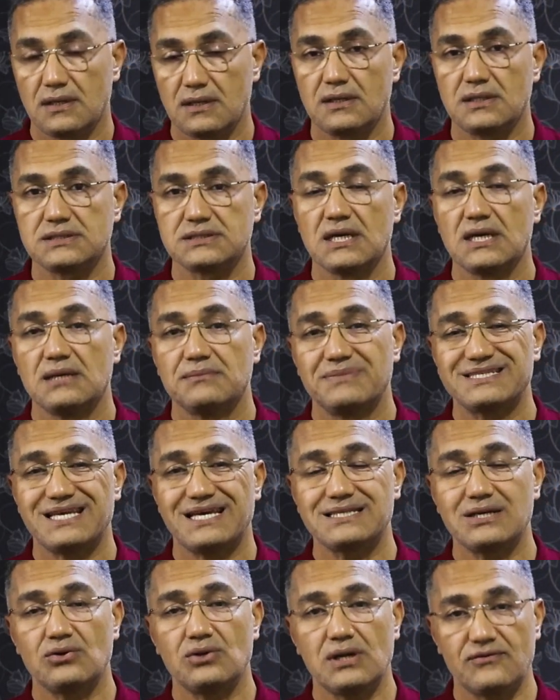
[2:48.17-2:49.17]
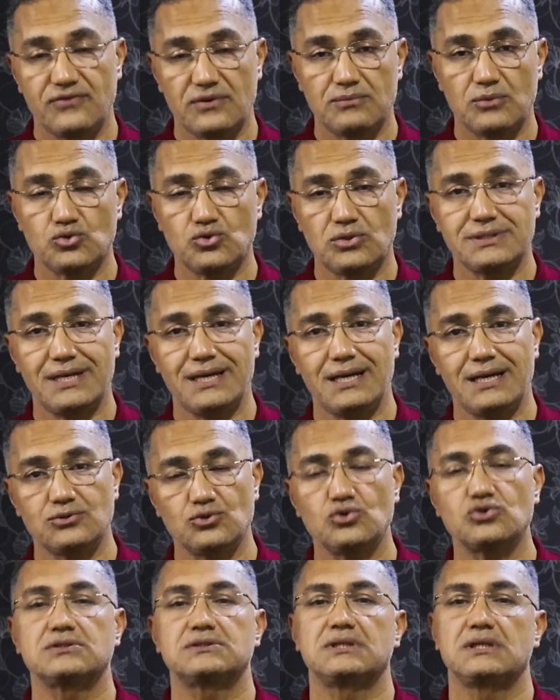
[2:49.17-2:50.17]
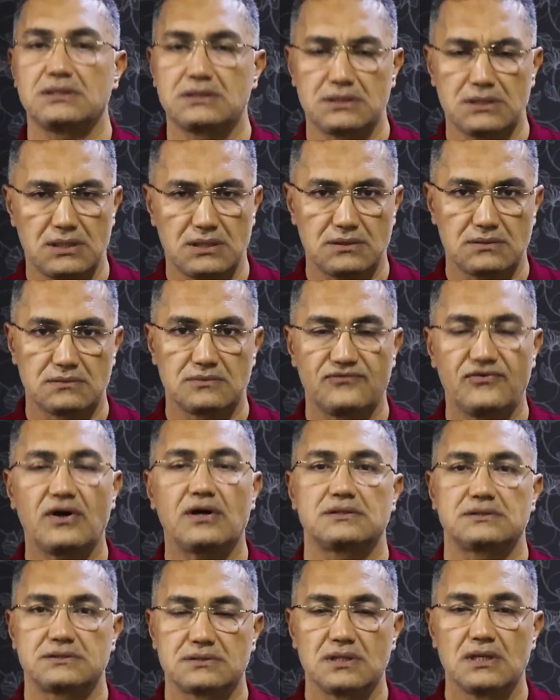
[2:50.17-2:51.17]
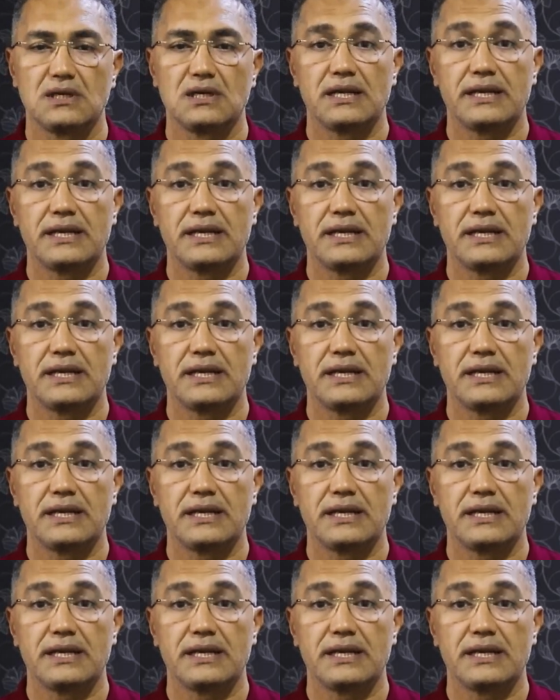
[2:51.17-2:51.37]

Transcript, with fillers: خلاص بس عايز اقول لك في الموضوع ده نقطتين اتنين فقط